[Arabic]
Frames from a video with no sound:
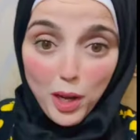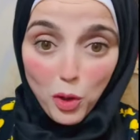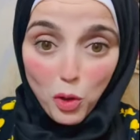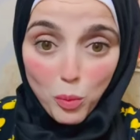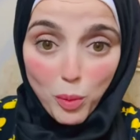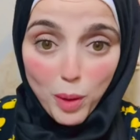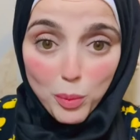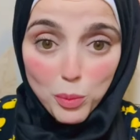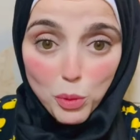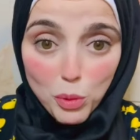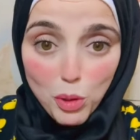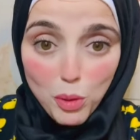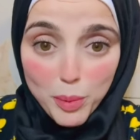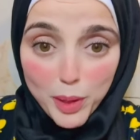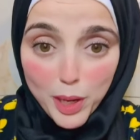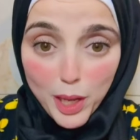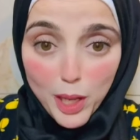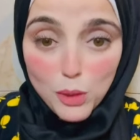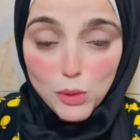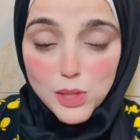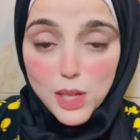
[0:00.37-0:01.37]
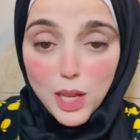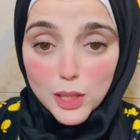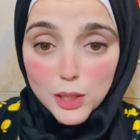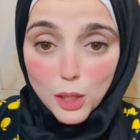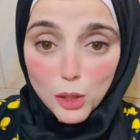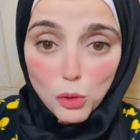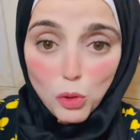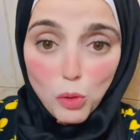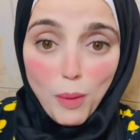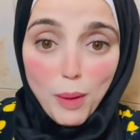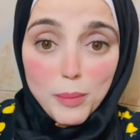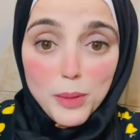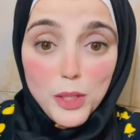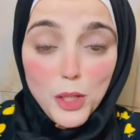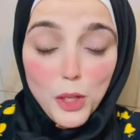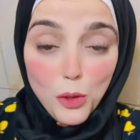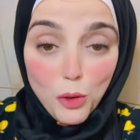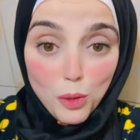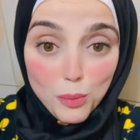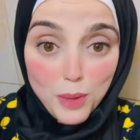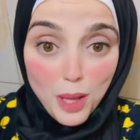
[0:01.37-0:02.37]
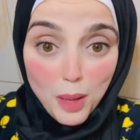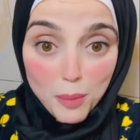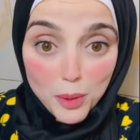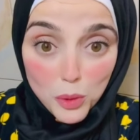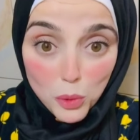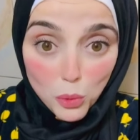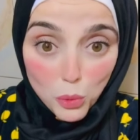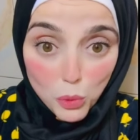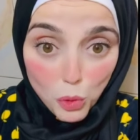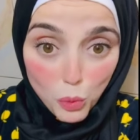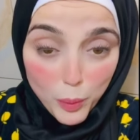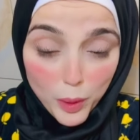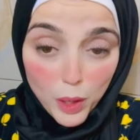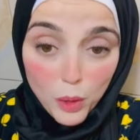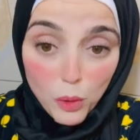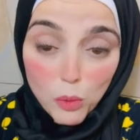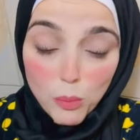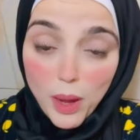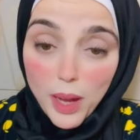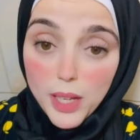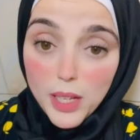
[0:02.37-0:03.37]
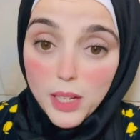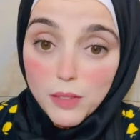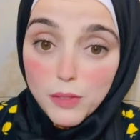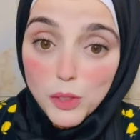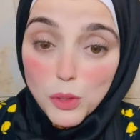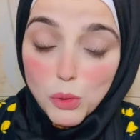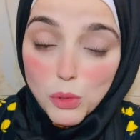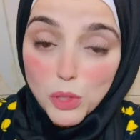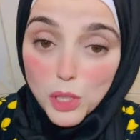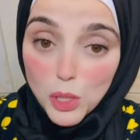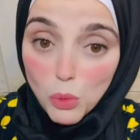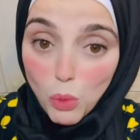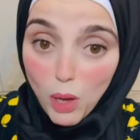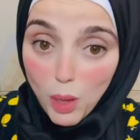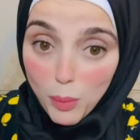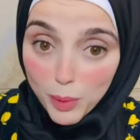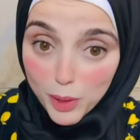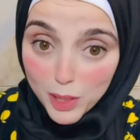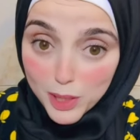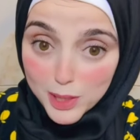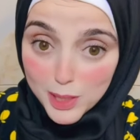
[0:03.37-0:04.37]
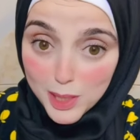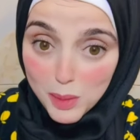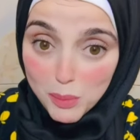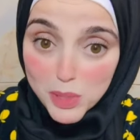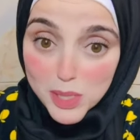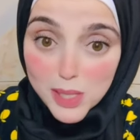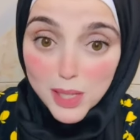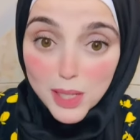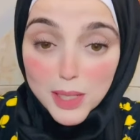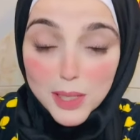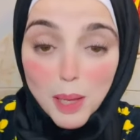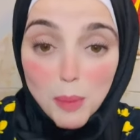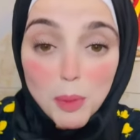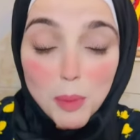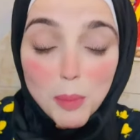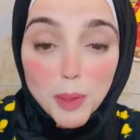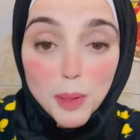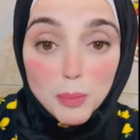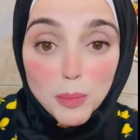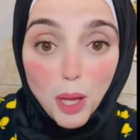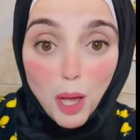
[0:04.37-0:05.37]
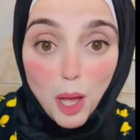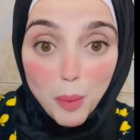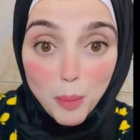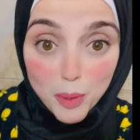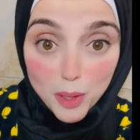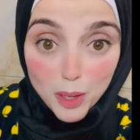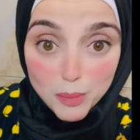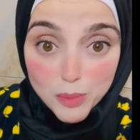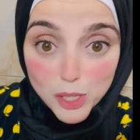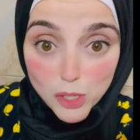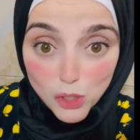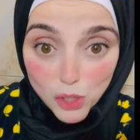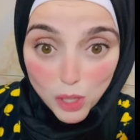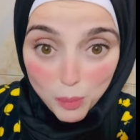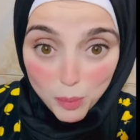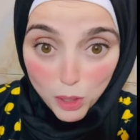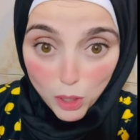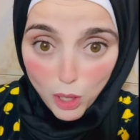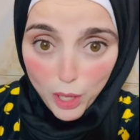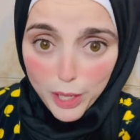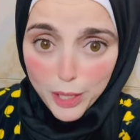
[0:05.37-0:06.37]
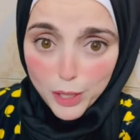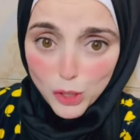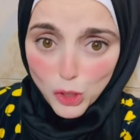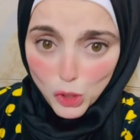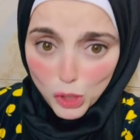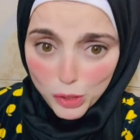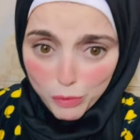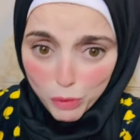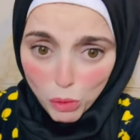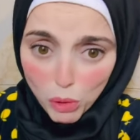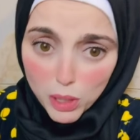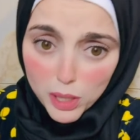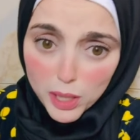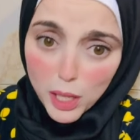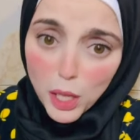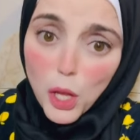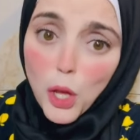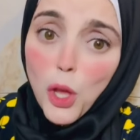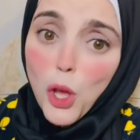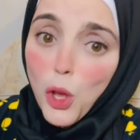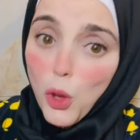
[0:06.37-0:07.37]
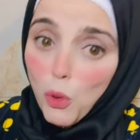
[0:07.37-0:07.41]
عليكم ورحمه الله وبركاته ازي حضراتكم عاملين ايه يا رب دايما تكونوا بخير ومعانا فيديو جديد وخبر جديد بس يا ريت قبل ما نبدا خبرنا ما تنساش نعمل لايك نشترك في القناه